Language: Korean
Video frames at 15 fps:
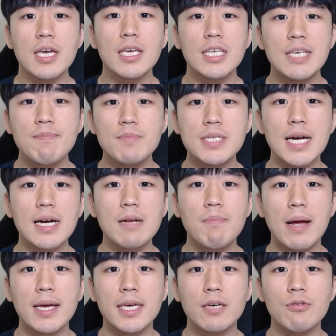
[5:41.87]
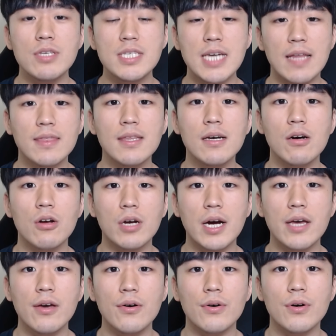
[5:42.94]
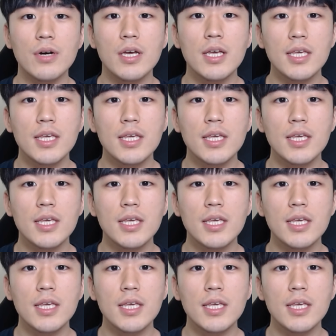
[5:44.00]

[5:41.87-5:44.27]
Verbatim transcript: 입장을 밝히고 있지 않는 걸까요?